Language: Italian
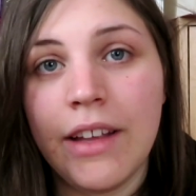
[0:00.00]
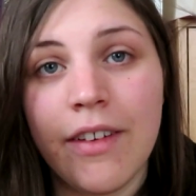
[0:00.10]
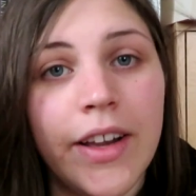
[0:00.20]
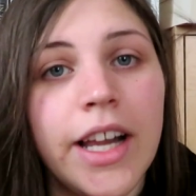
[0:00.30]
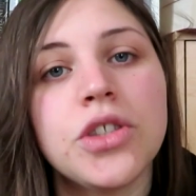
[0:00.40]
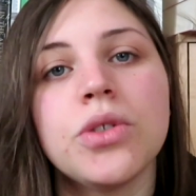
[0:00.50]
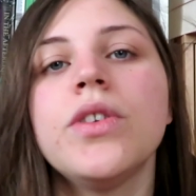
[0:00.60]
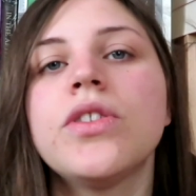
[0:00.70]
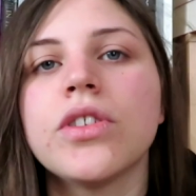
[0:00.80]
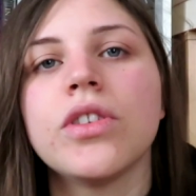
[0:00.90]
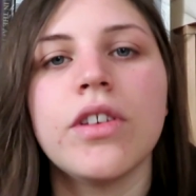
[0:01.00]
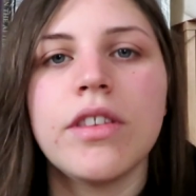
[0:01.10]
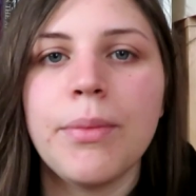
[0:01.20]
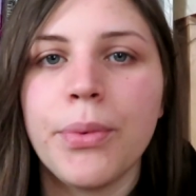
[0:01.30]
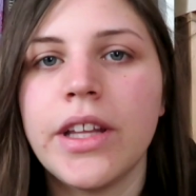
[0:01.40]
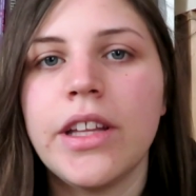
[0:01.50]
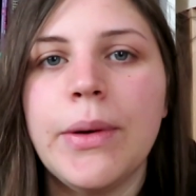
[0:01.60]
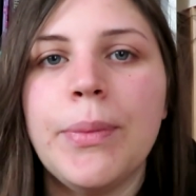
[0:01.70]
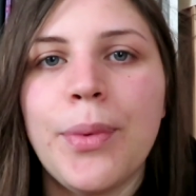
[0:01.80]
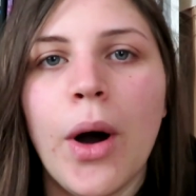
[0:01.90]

attiva ve la lascio qui sotto così potete un